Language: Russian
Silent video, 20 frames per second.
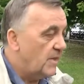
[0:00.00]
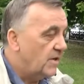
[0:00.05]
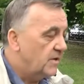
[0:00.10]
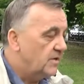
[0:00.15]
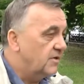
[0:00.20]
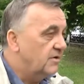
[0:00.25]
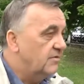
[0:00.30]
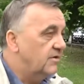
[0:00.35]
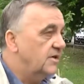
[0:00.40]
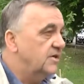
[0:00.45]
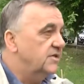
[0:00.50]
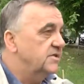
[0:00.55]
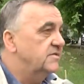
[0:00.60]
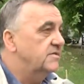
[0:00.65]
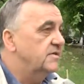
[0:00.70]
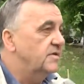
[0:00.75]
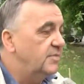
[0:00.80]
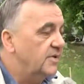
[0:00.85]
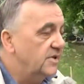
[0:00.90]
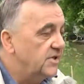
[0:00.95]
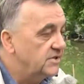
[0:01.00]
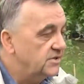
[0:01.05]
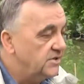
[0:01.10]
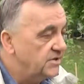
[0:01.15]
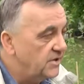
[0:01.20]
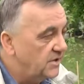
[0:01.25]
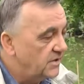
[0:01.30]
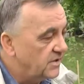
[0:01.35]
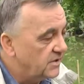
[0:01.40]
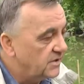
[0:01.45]
давала свои
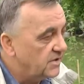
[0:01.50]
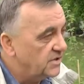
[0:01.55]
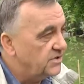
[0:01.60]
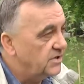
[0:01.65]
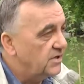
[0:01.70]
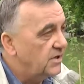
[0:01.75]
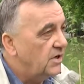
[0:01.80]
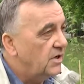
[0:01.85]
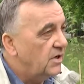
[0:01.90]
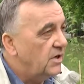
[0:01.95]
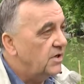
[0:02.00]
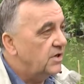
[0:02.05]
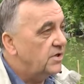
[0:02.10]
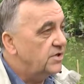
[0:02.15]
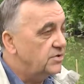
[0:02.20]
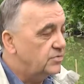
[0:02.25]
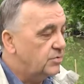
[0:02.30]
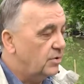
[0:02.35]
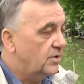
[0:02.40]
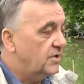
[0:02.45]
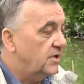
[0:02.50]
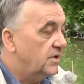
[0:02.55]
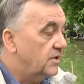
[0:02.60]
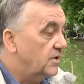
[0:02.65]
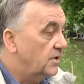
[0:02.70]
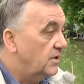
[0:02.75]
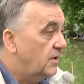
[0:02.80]
положительные значит, результаты.